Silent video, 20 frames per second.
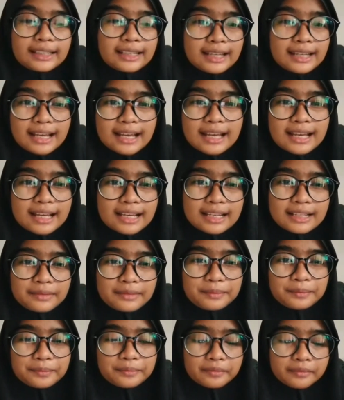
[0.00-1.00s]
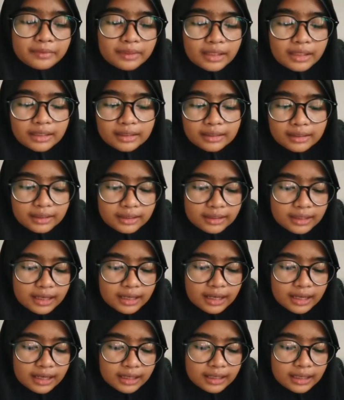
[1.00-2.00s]
dan
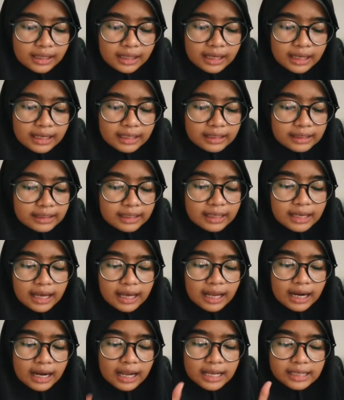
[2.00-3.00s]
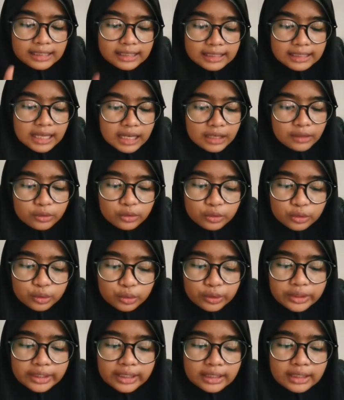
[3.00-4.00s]
tidak ada lagi alasan
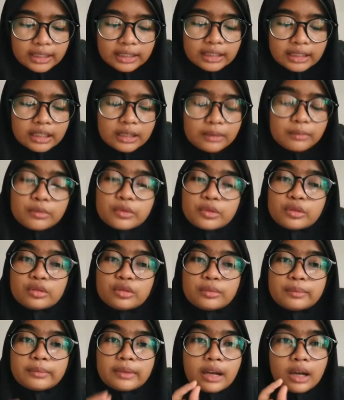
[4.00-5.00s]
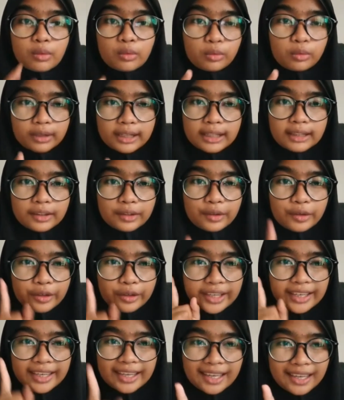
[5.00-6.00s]
untuk kita tidak menutup aurat
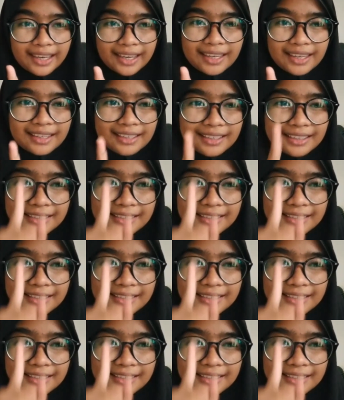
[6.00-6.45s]
oke okay?